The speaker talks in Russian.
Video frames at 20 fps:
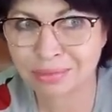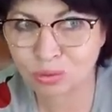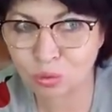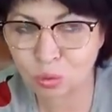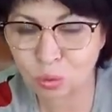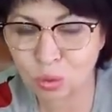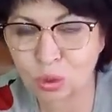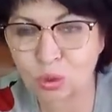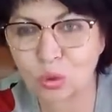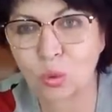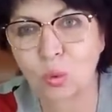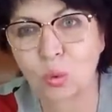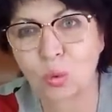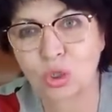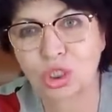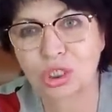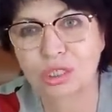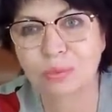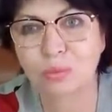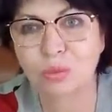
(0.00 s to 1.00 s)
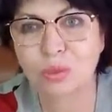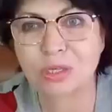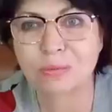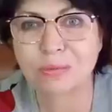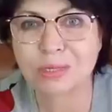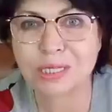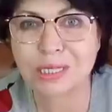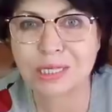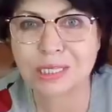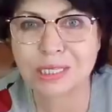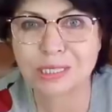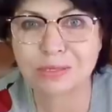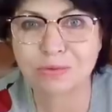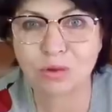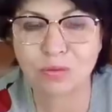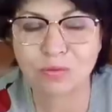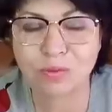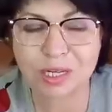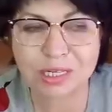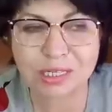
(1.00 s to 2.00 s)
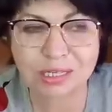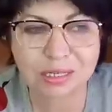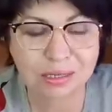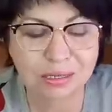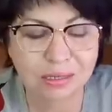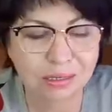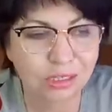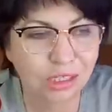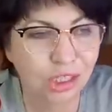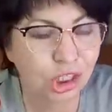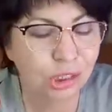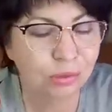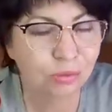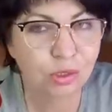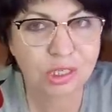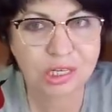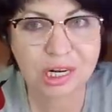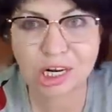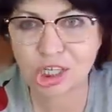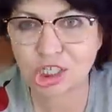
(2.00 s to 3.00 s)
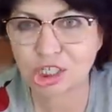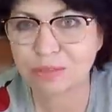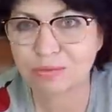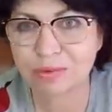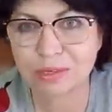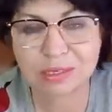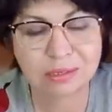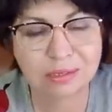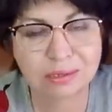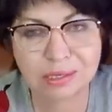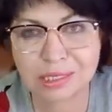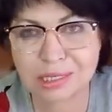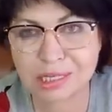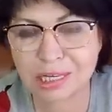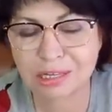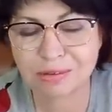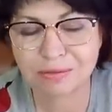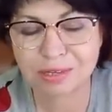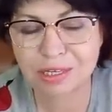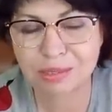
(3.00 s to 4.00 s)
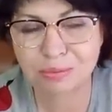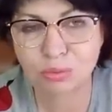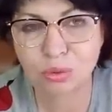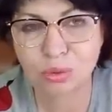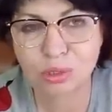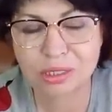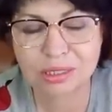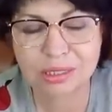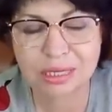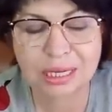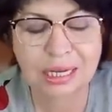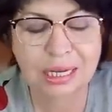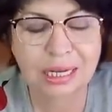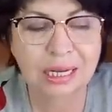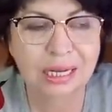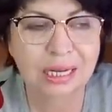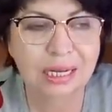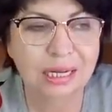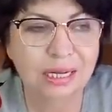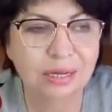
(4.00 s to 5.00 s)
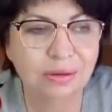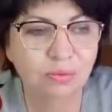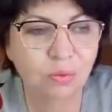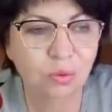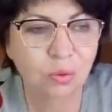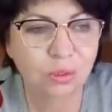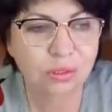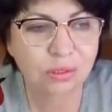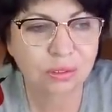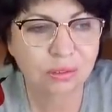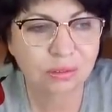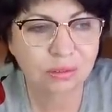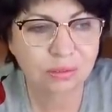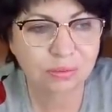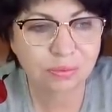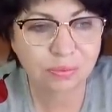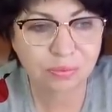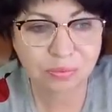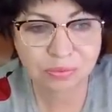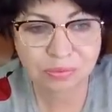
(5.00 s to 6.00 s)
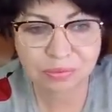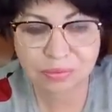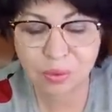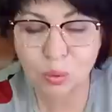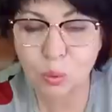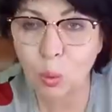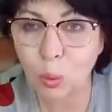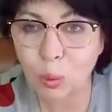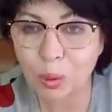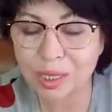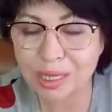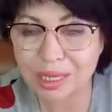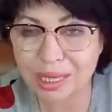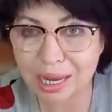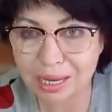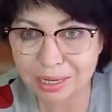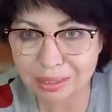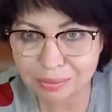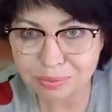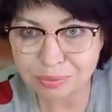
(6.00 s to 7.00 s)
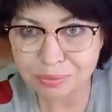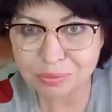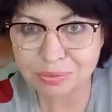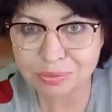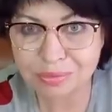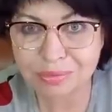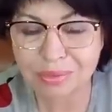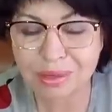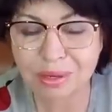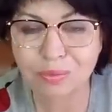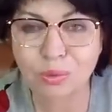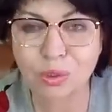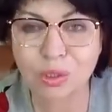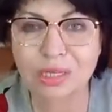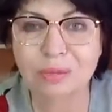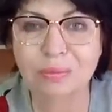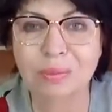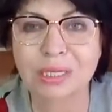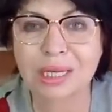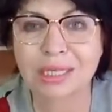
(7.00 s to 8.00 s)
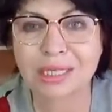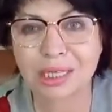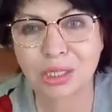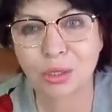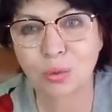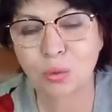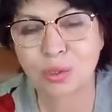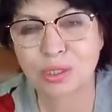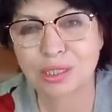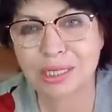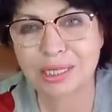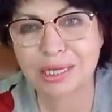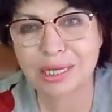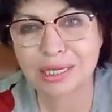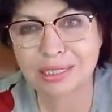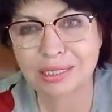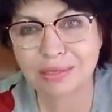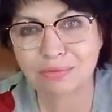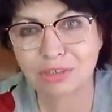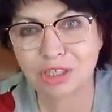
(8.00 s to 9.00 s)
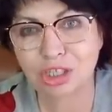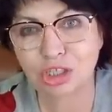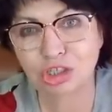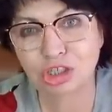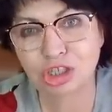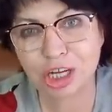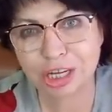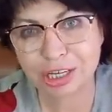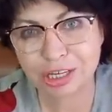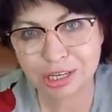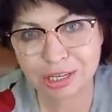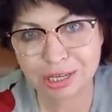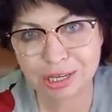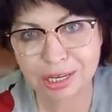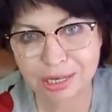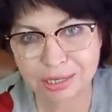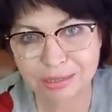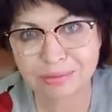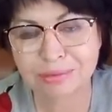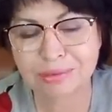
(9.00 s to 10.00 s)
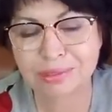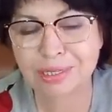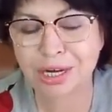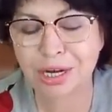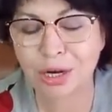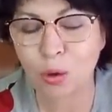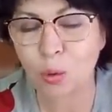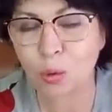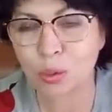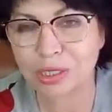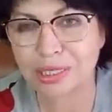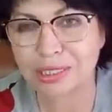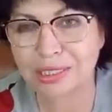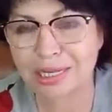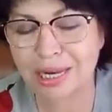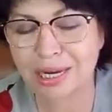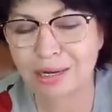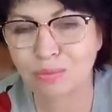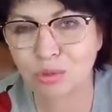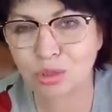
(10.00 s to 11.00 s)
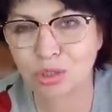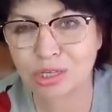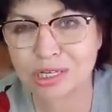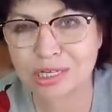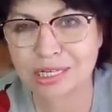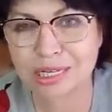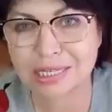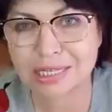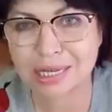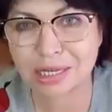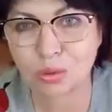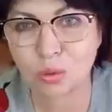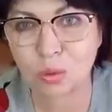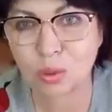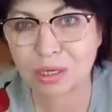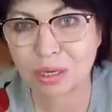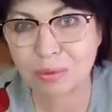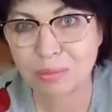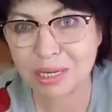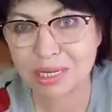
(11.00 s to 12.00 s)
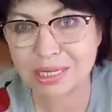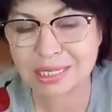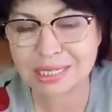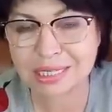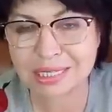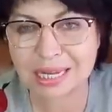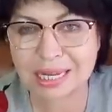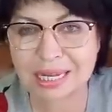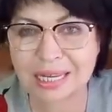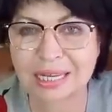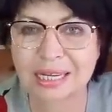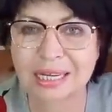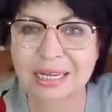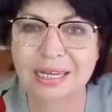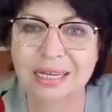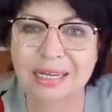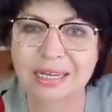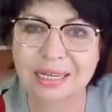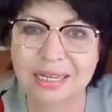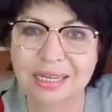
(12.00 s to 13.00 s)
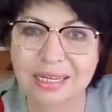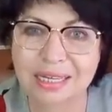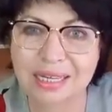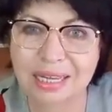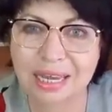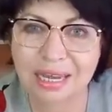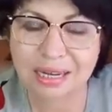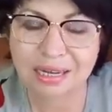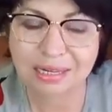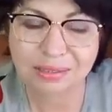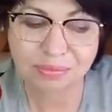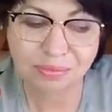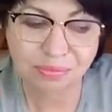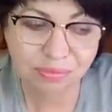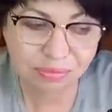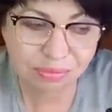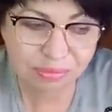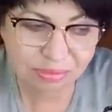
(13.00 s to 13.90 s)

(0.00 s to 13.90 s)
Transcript: Ну, кто хочет, допустим, снизить свой вес, ничего страшного из этого не будет. Вот. Э, но я вот именно на такой диете в течение трех недель, можно сказать, около месяца, я